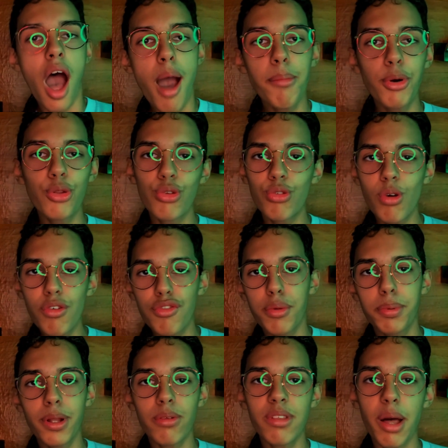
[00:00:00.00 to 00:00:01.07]
Ah, não, não sou
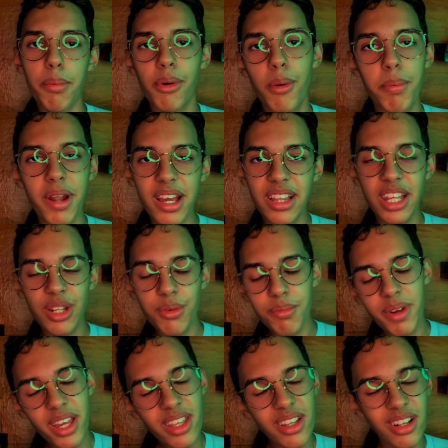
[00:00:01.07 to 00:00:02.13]
VIP, então não dá pra comprar item do mês,